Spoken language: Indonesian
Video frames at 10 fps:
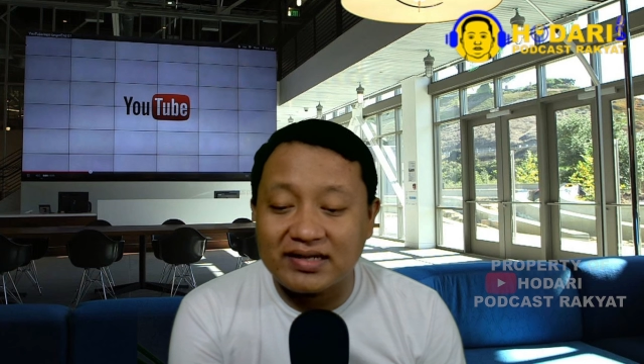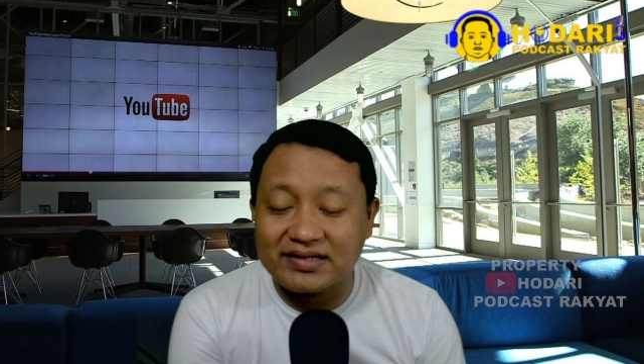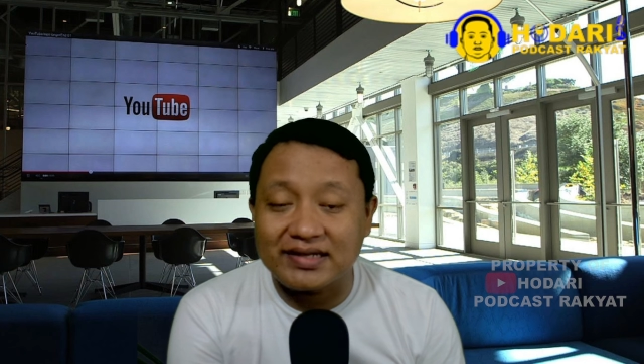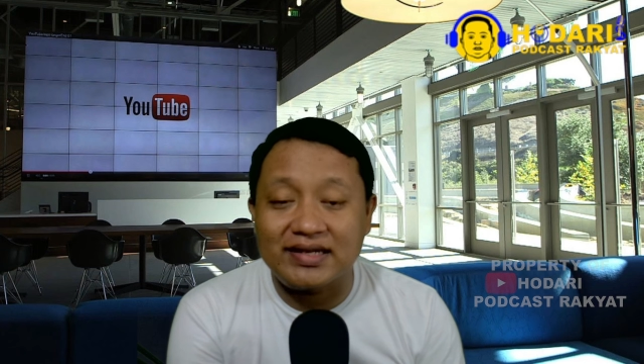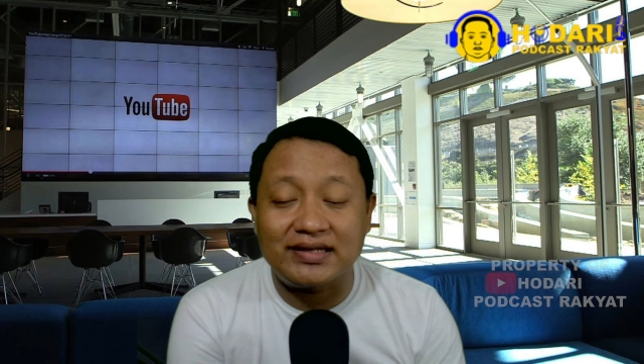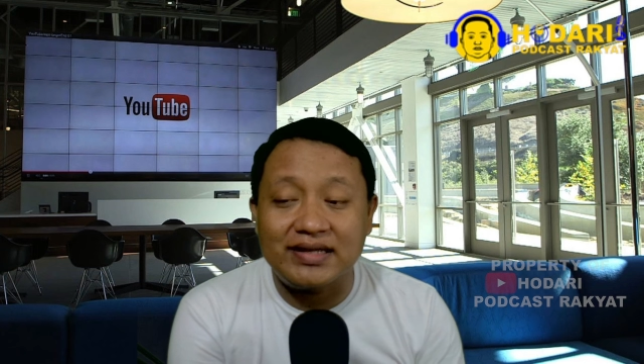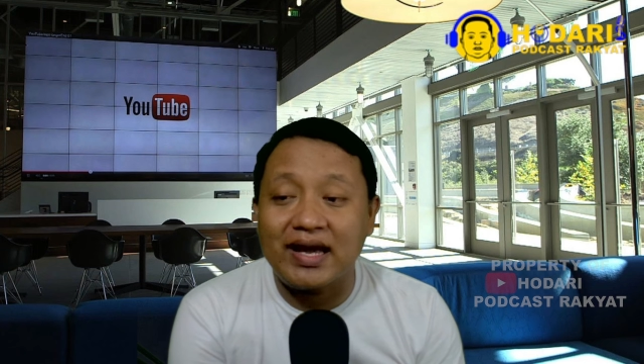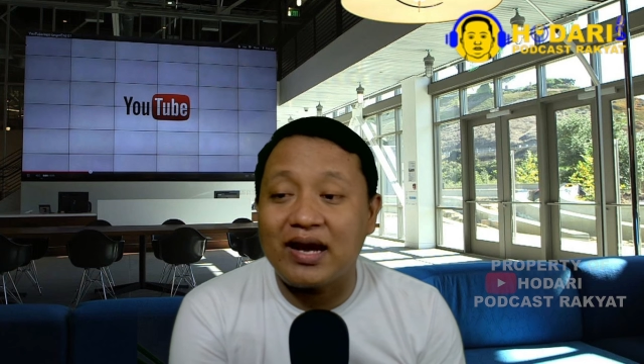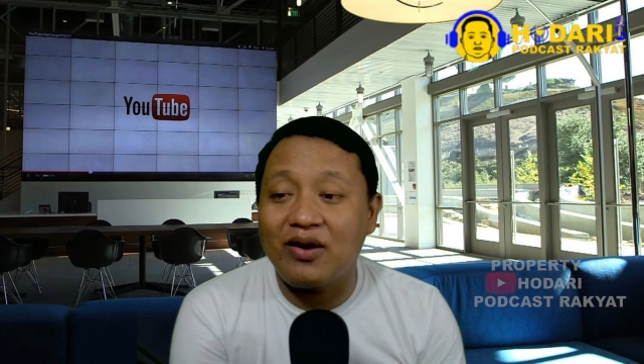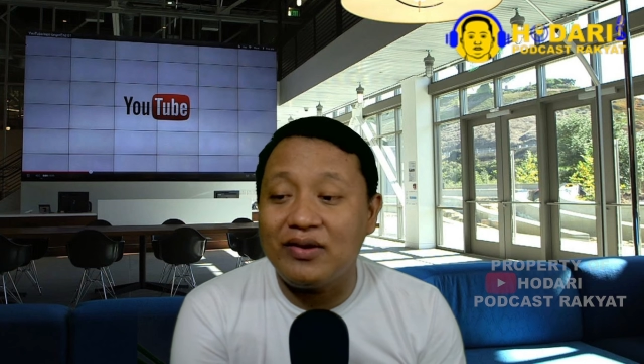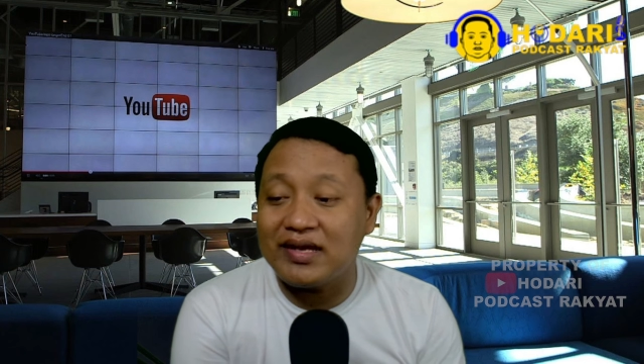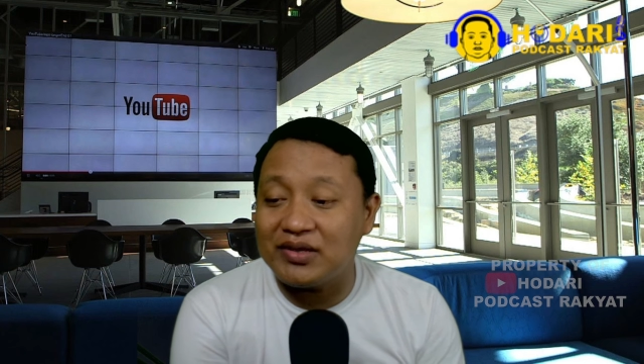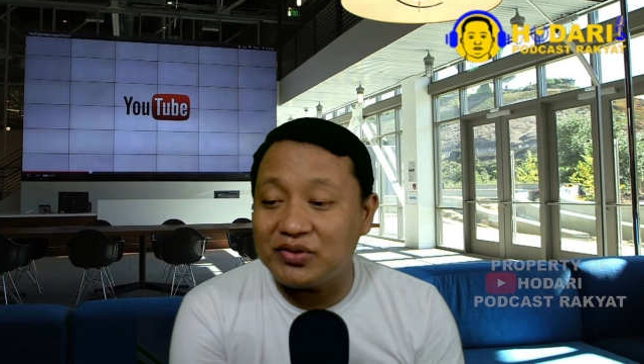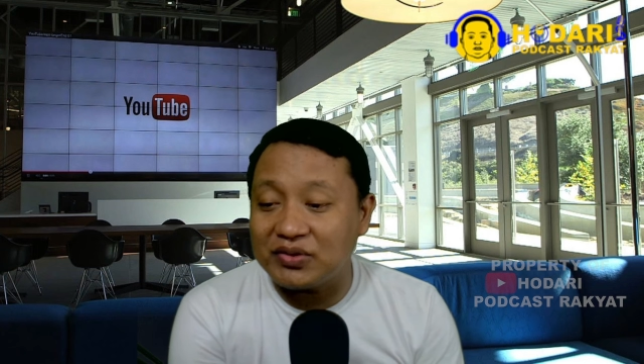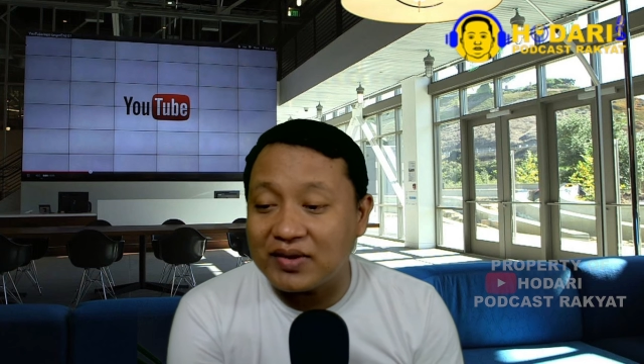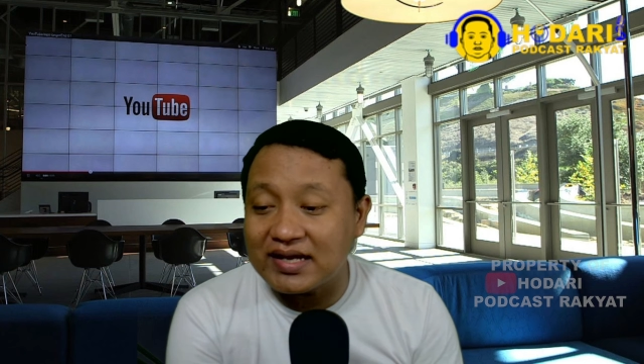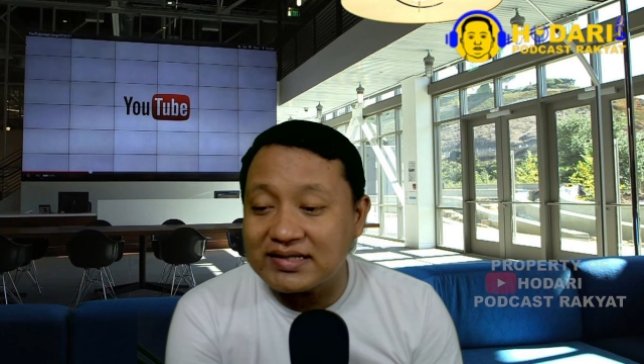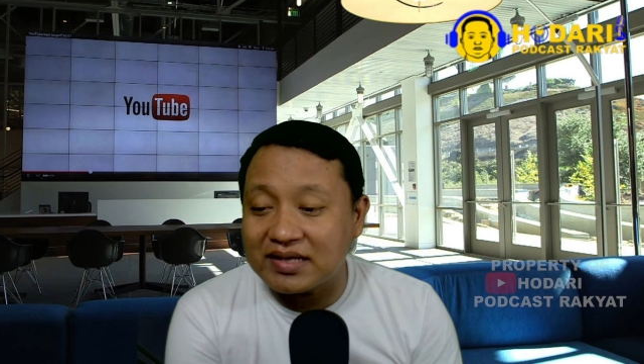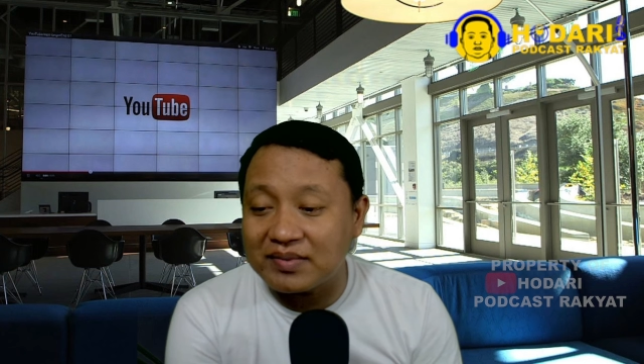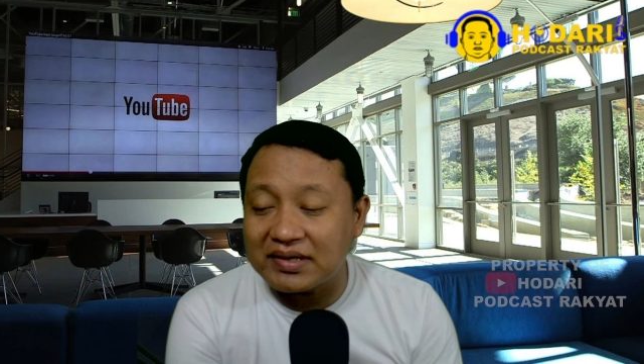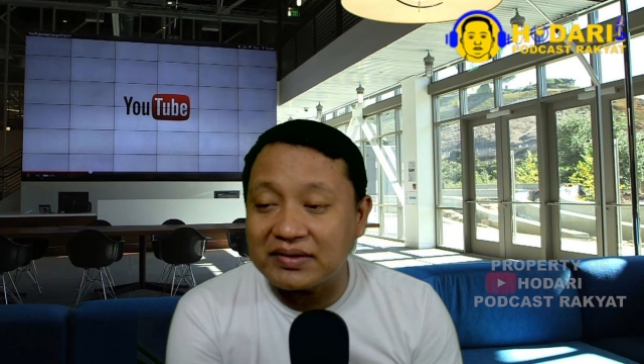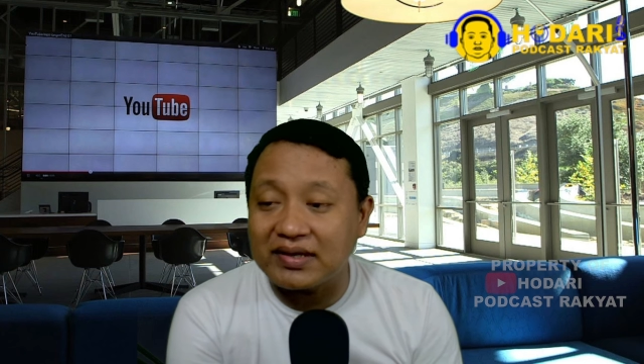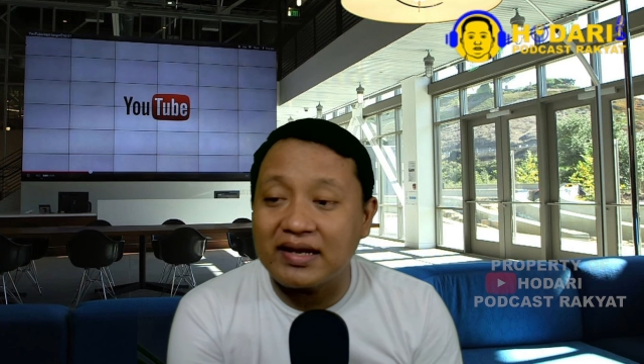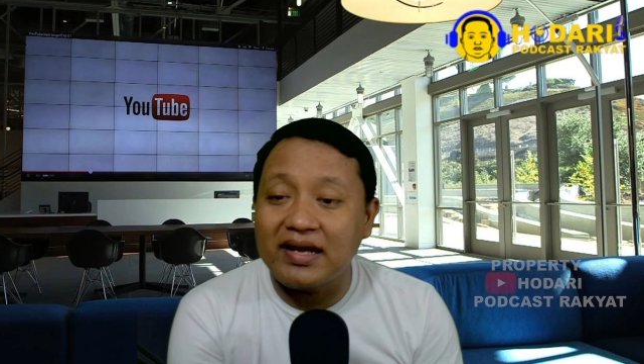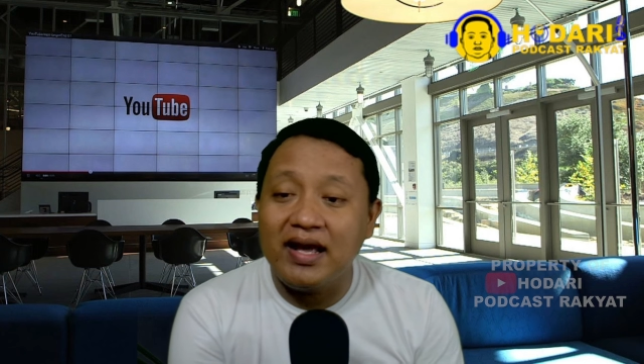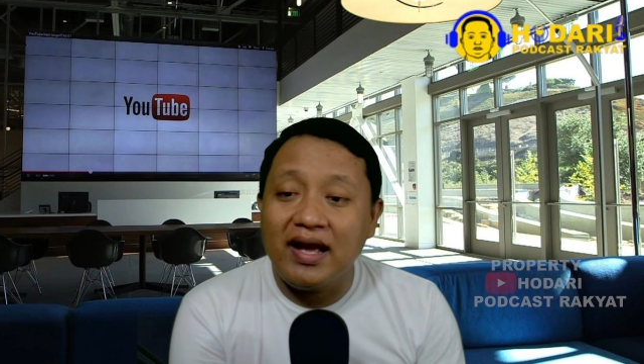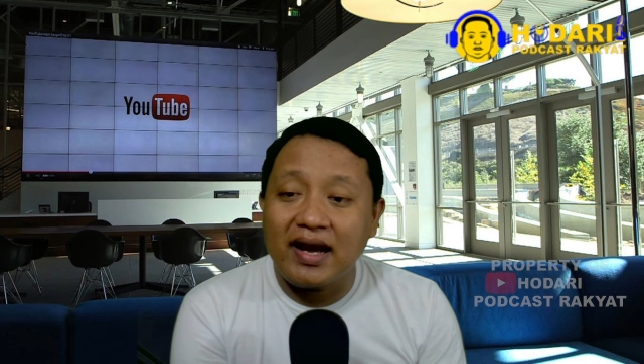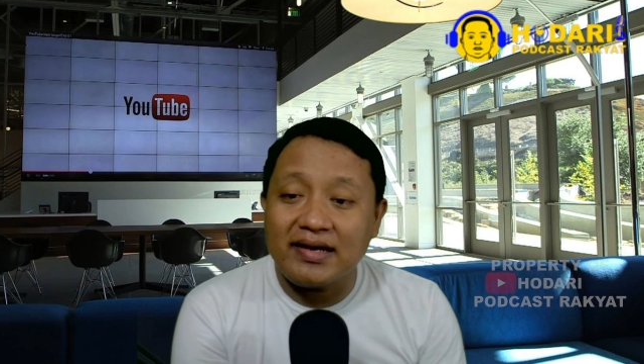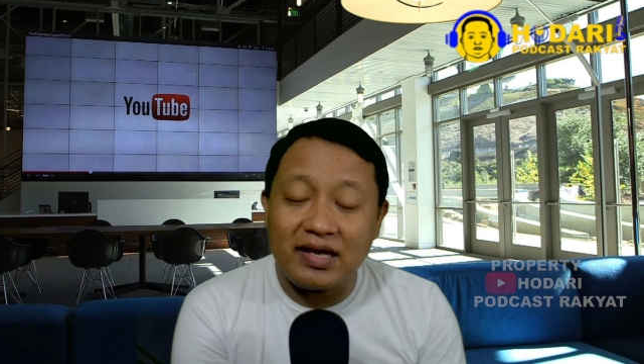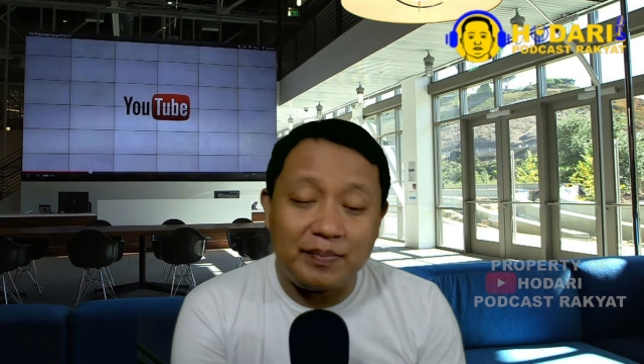ternyata Ahok ya itu itu aja begitu kan hanya